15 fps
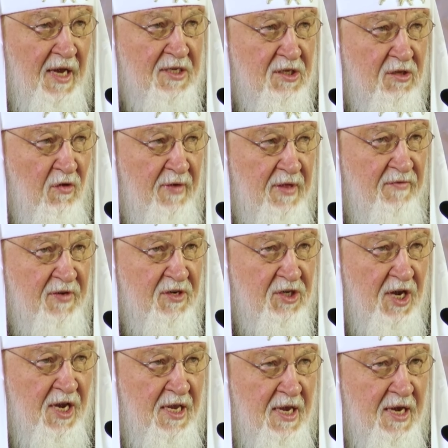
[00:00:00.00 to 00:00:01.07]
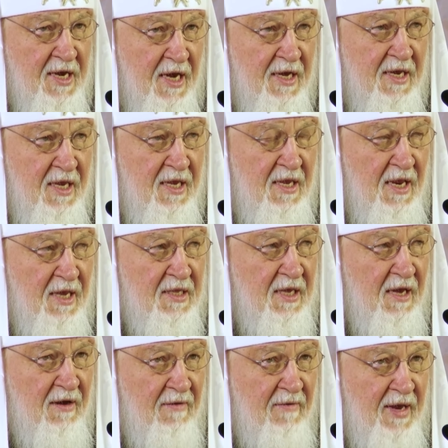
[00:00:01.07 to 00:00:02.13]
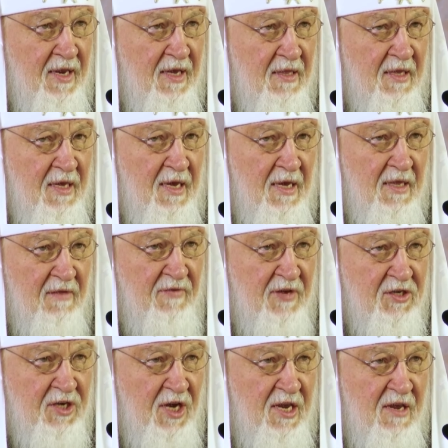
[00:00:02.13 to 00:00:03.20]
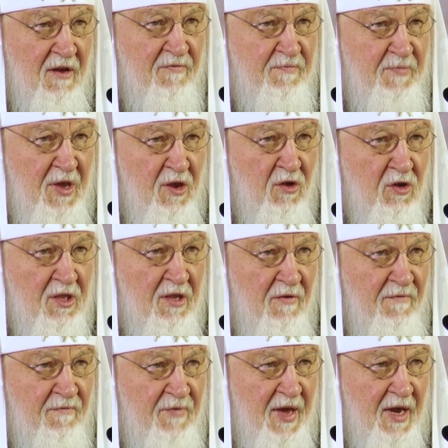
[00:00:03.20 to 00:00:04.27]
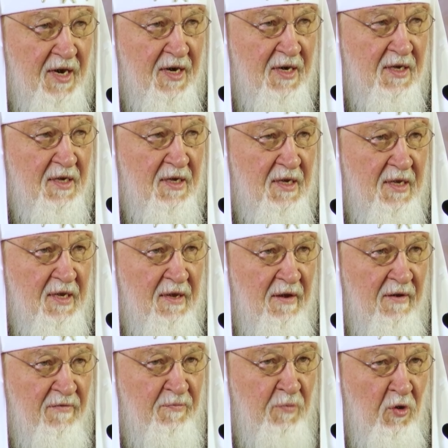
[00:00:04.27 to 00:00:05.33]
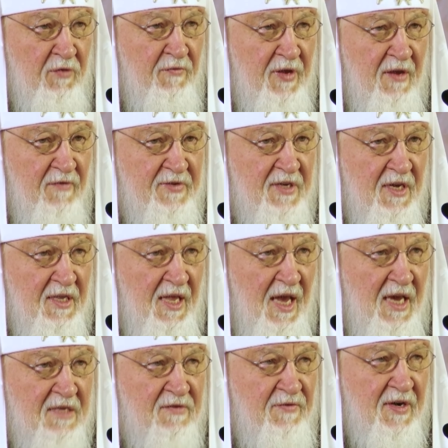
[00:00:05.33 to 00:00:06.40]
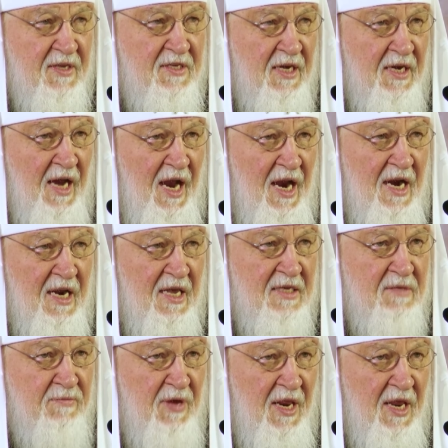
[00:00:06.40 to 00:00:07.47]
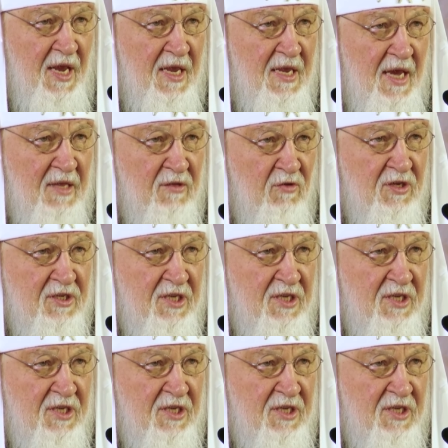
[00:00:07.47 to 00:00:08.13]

от слова «движение», как я нередко говорил. Движение вперед и вверх. В подвиге всегда есть вертикальное измерение, то есть